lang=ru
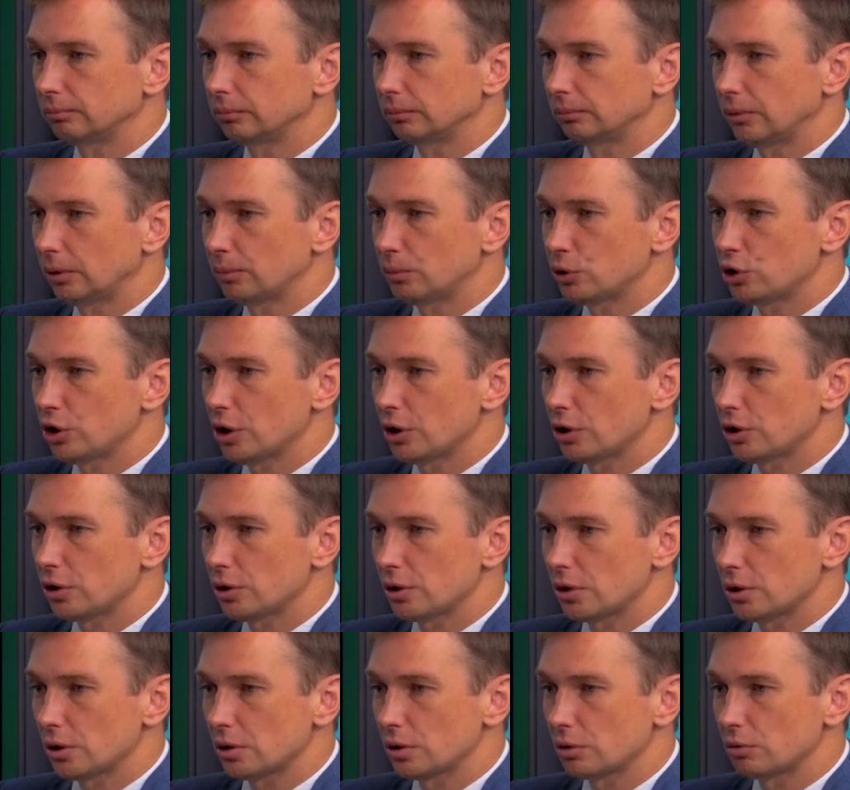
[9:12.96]

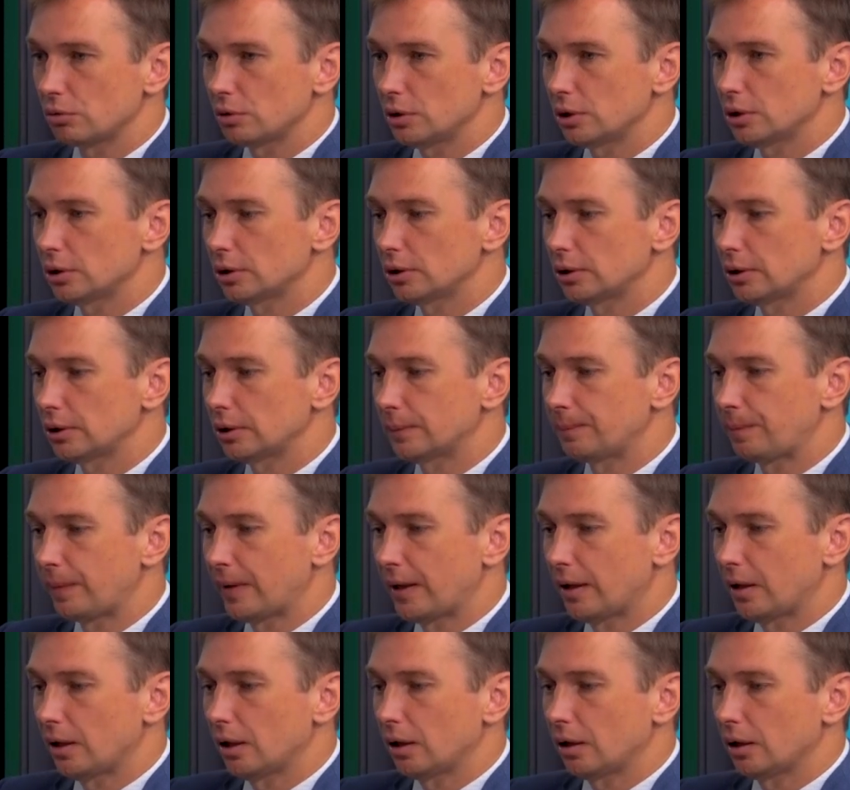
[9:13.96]
обучающиеся студенты
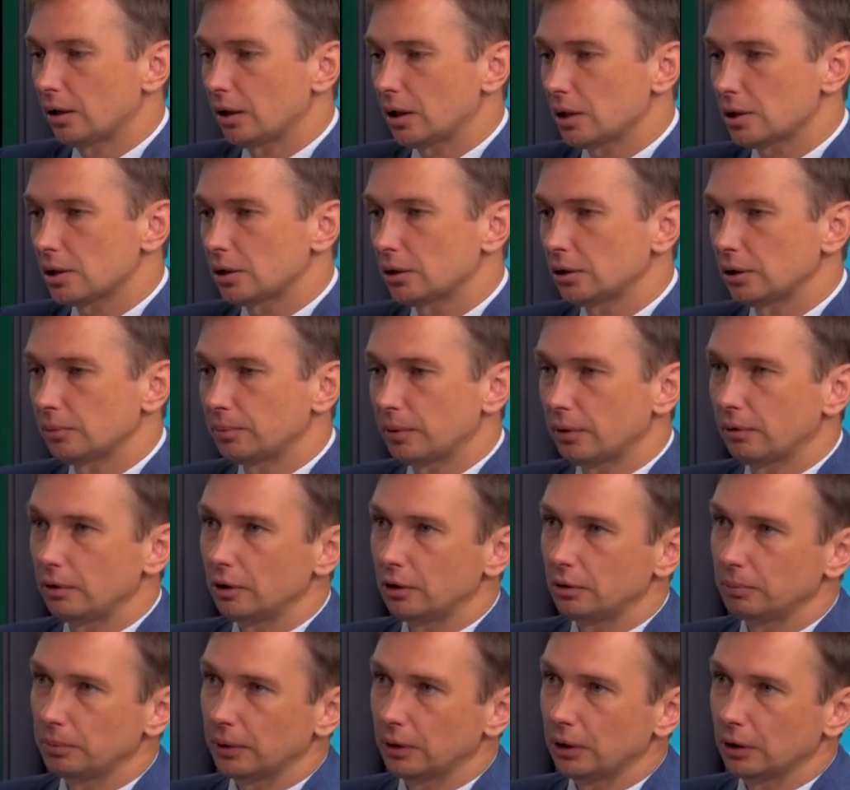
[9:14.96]
разных
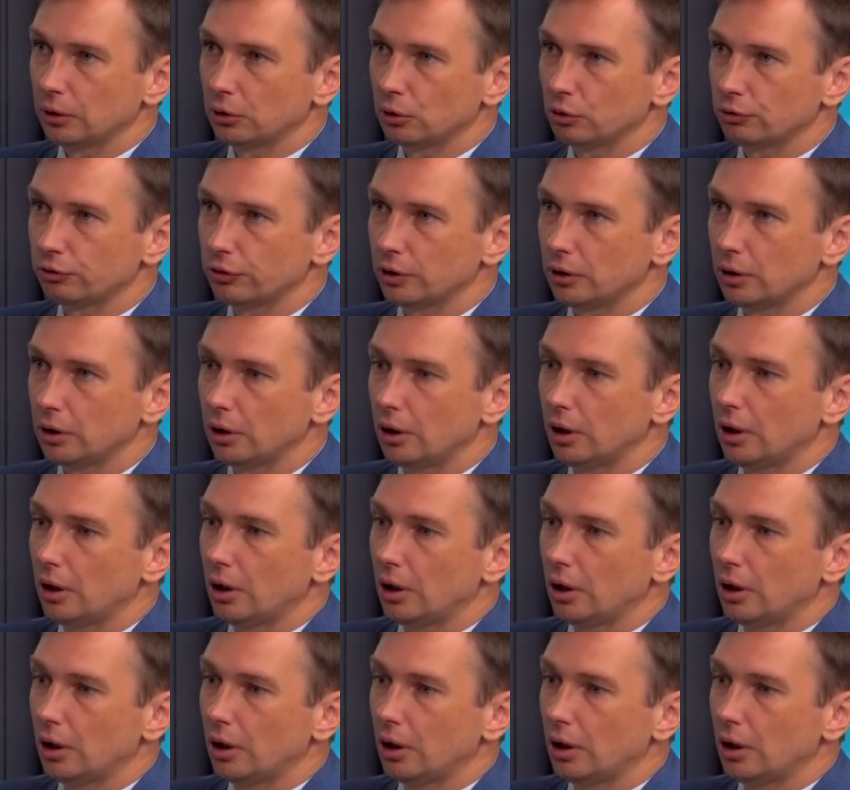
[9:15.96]
направлений подготовки,